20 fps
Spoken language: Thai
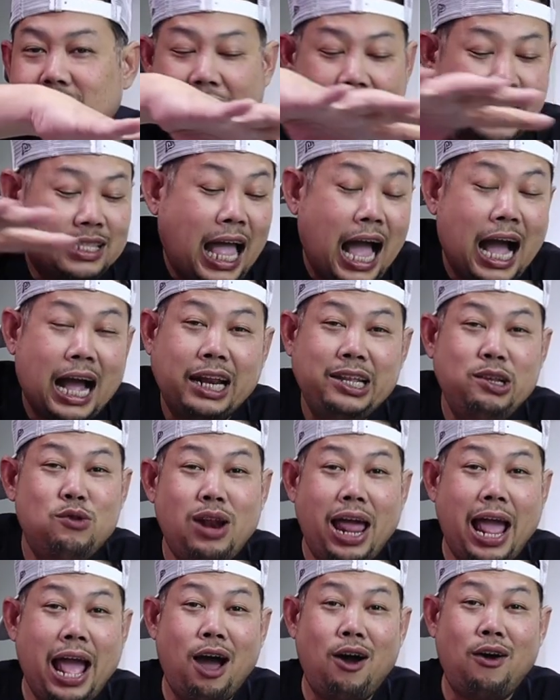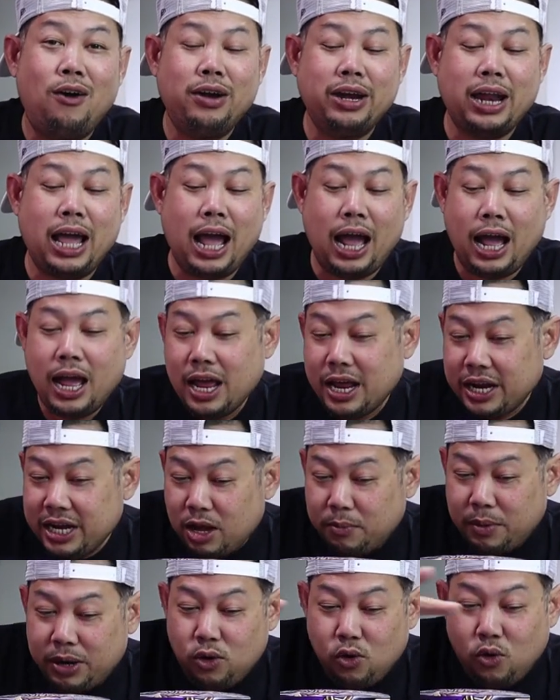แตกต่างกันอยู่แล้วนะฮะ
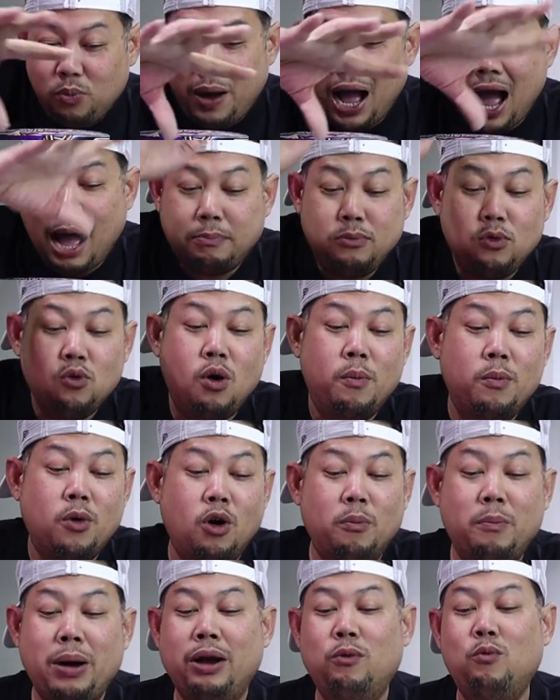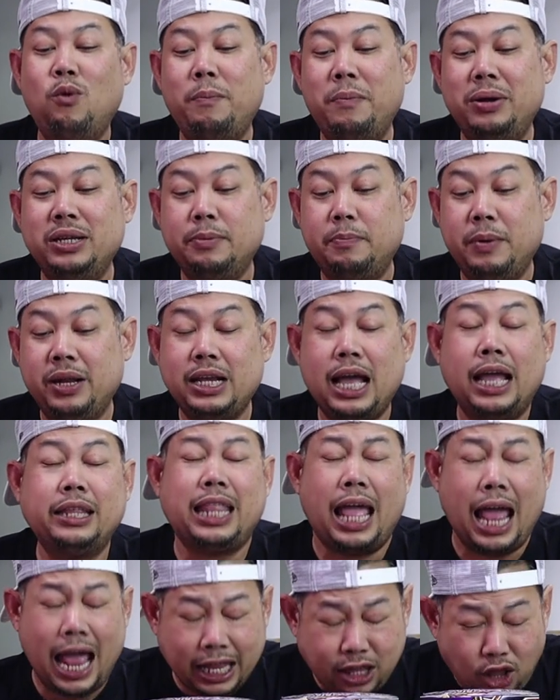เดี๋ยวไปดูภาพรวมของมันว่ามันจะเป็นไง
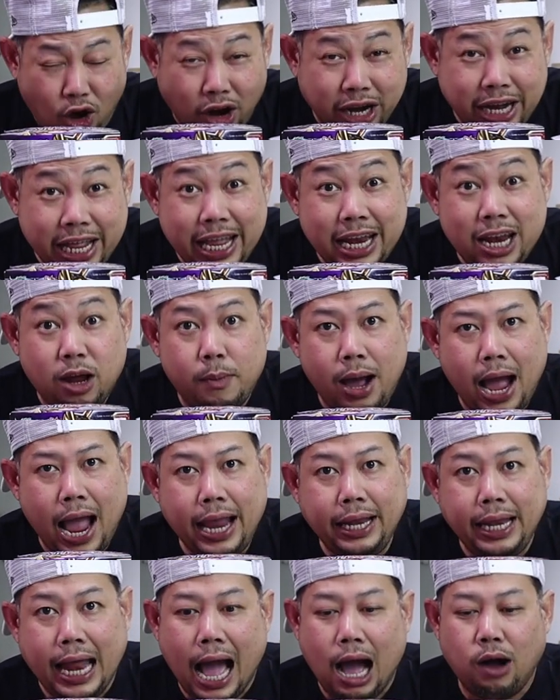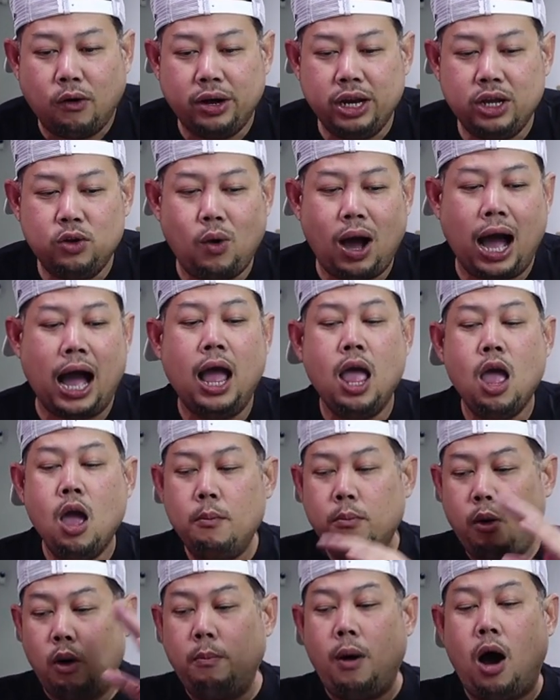แต่ตอนนี้เรามาให้ดาวกันดีกว่า
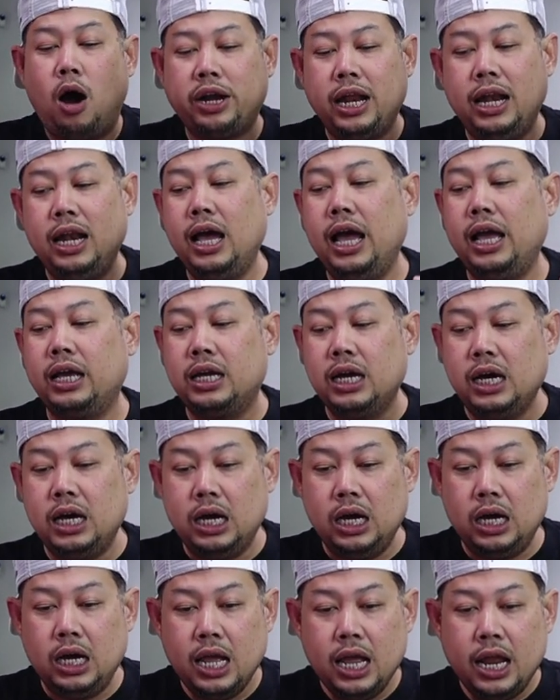ผมบอกได้เลยคือ